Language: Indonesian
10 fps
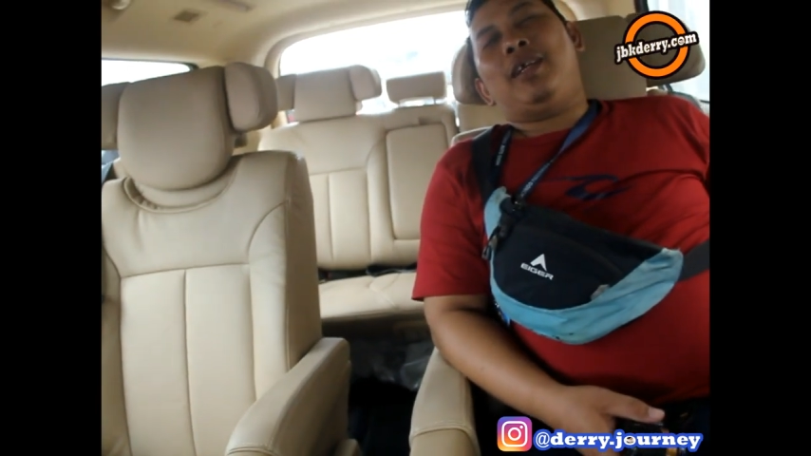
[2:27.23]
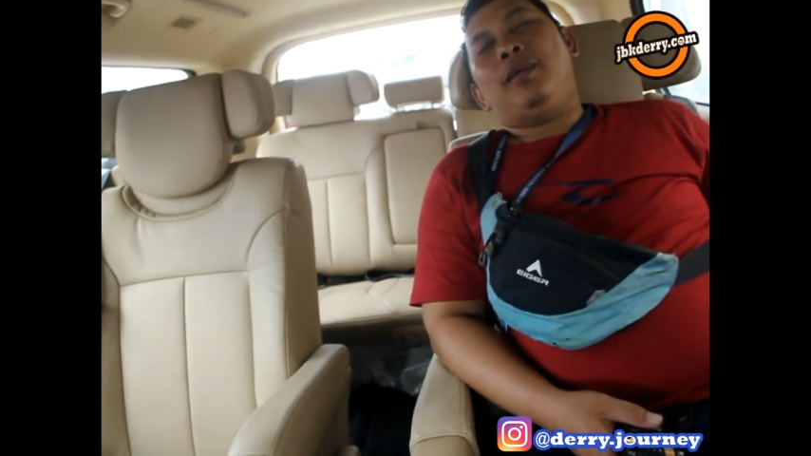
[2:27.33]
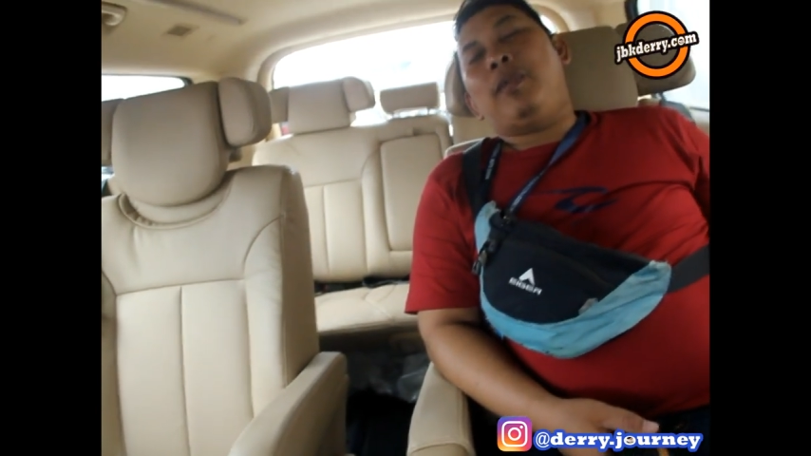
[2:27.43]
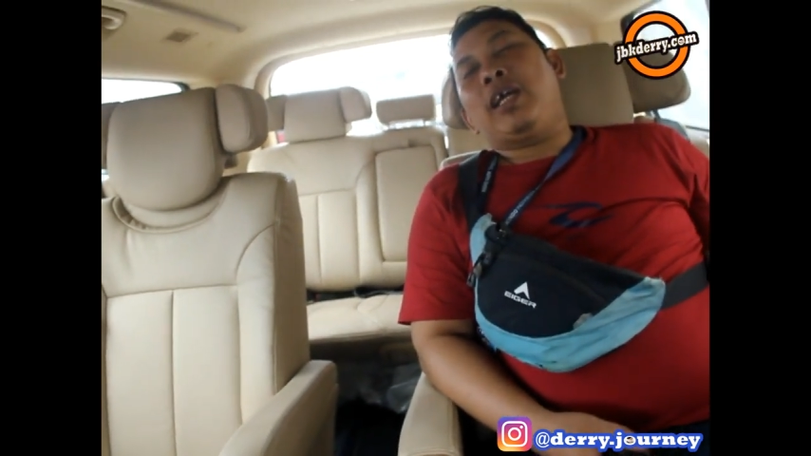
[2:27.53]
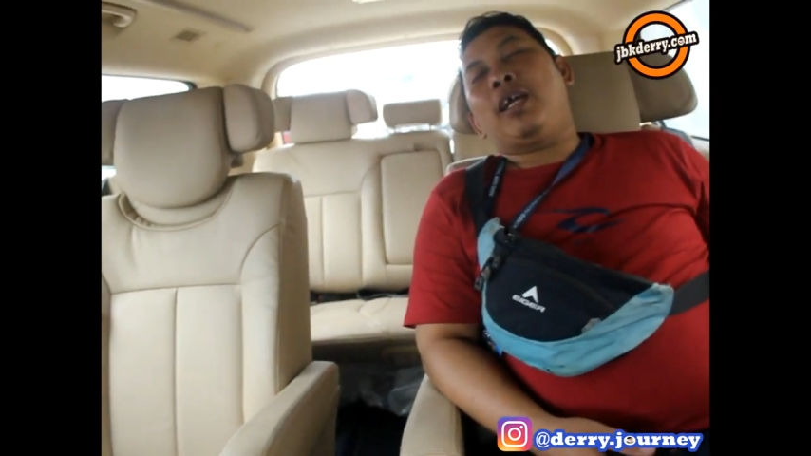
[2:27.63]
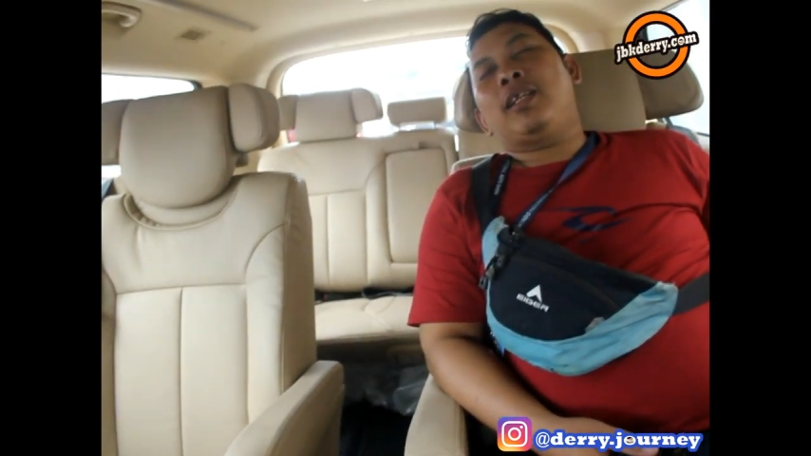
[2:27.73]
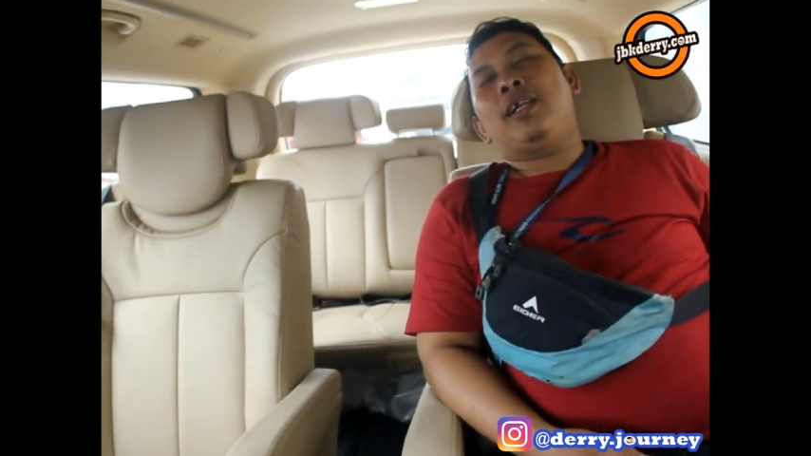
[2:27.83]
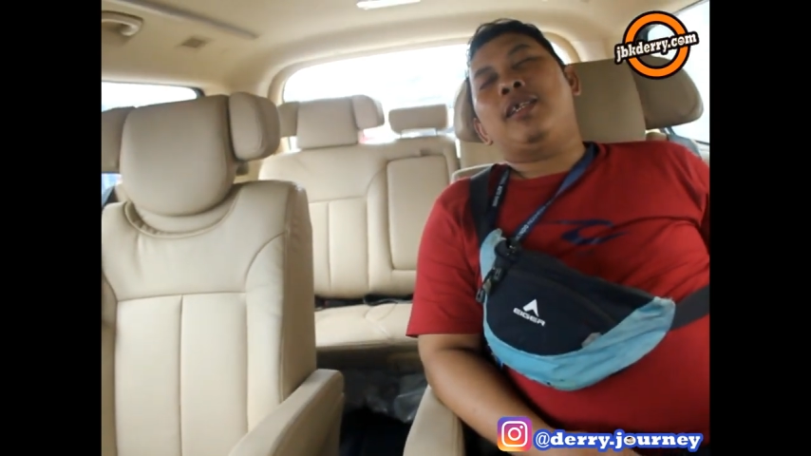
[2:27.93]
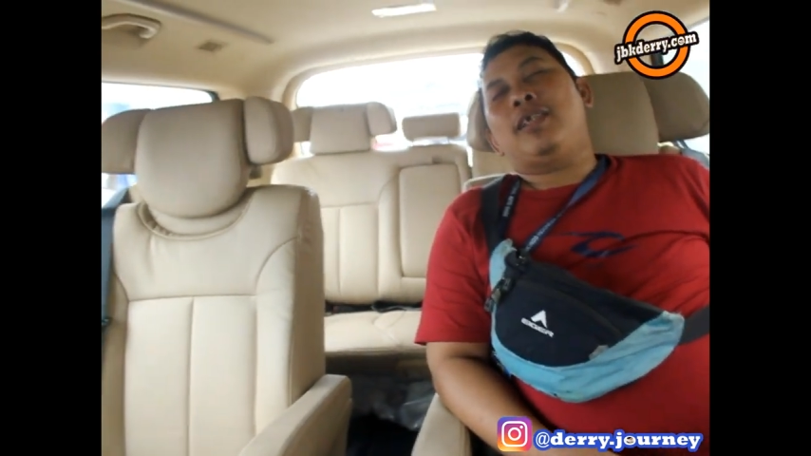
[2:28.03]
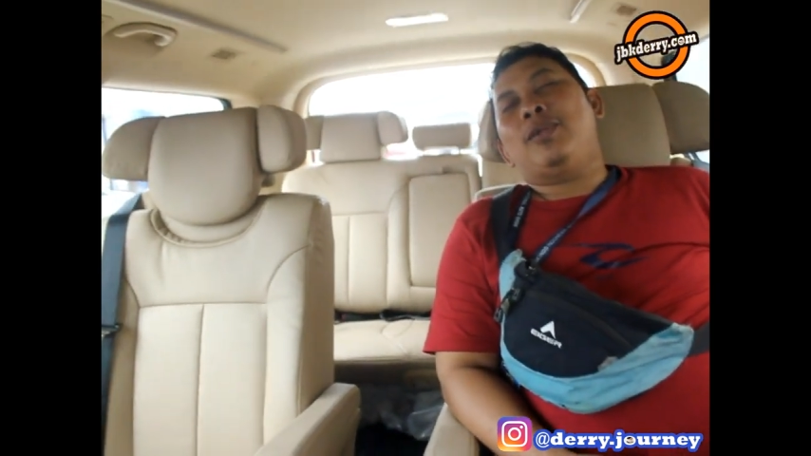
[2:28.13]
bagikan
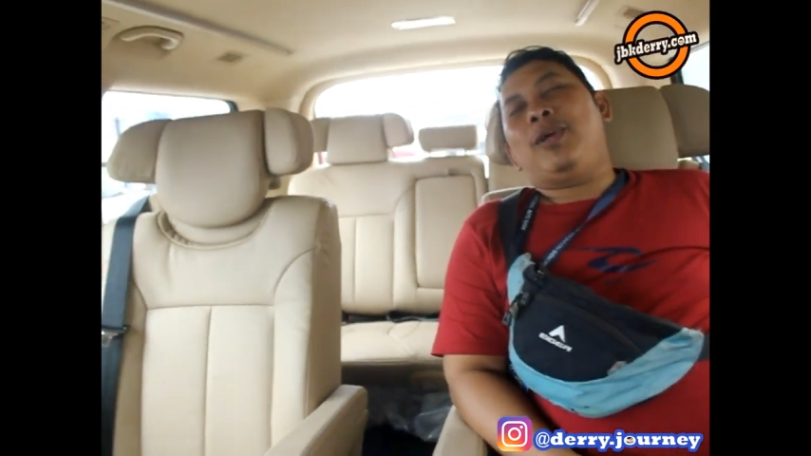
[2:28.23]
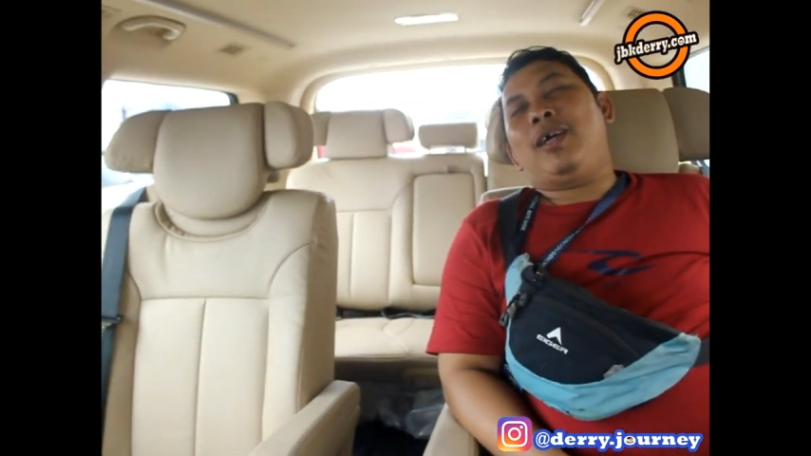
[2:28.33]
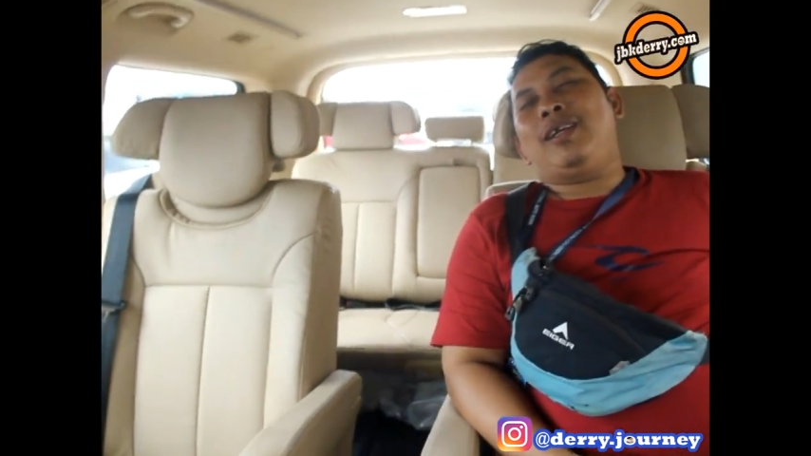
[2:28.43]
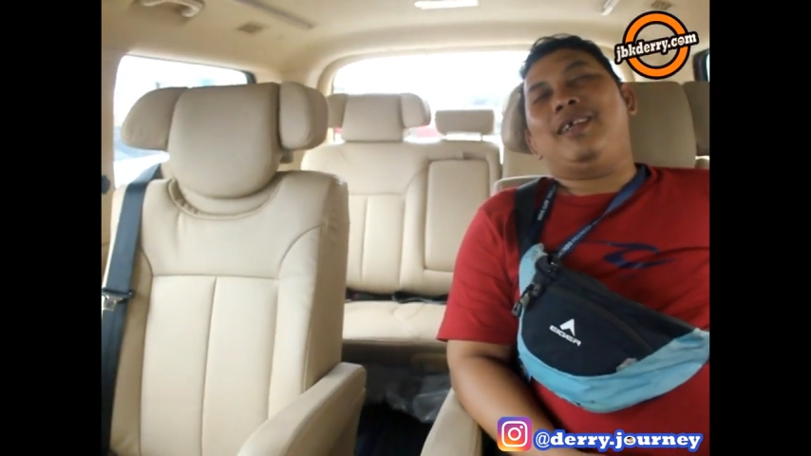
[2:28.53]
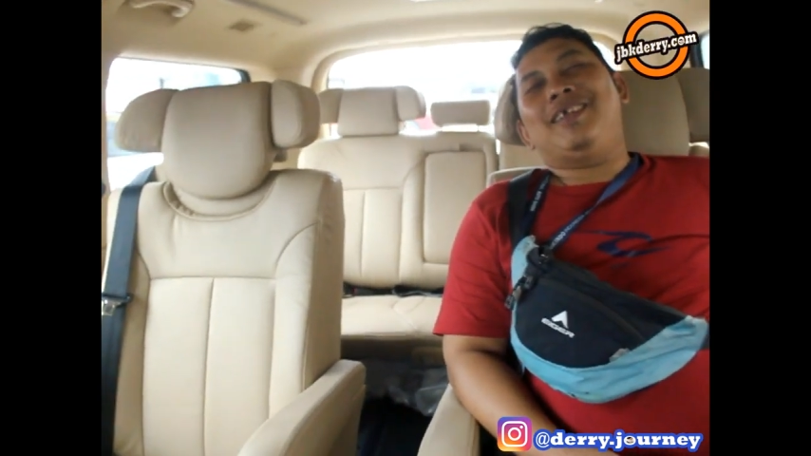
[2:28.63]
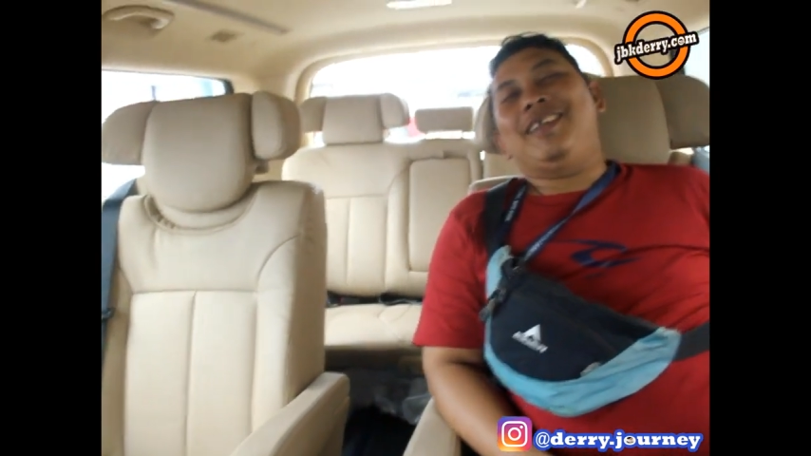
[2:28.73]
raja satu hari